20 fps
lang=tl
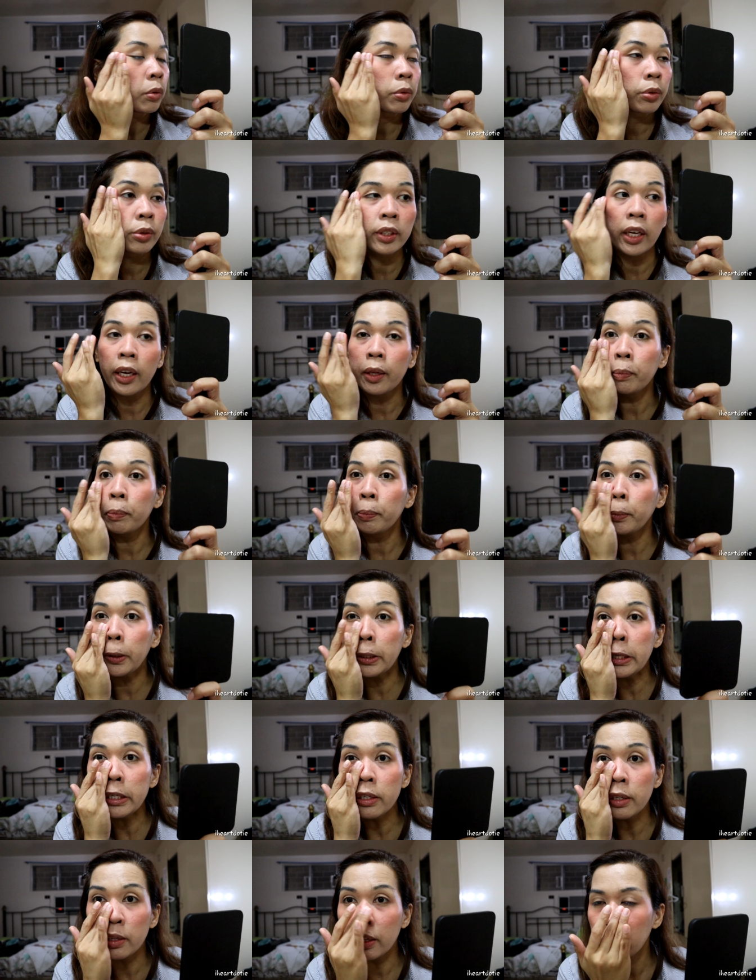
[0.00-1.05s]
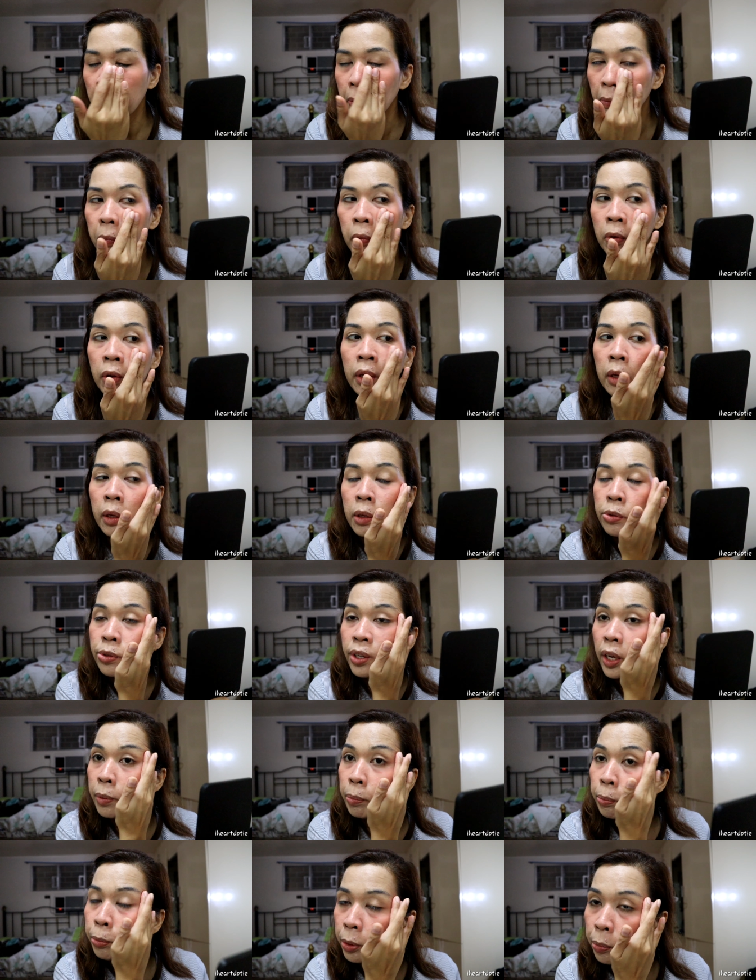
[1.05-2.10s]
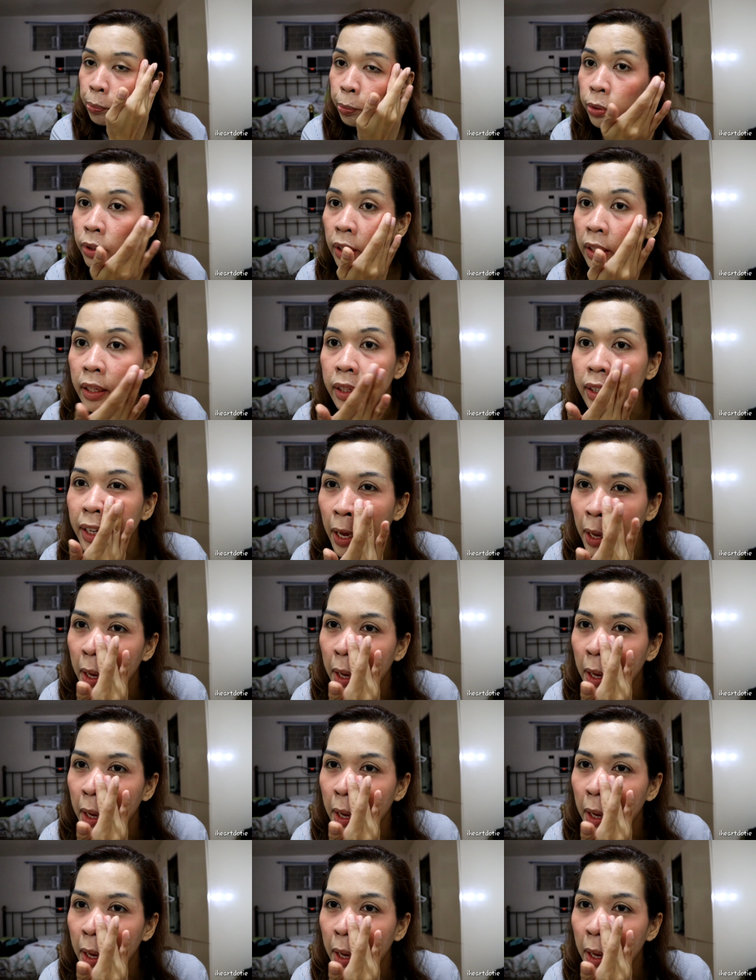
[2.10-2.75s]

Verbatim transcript: sunburn. Sunburn ko talaga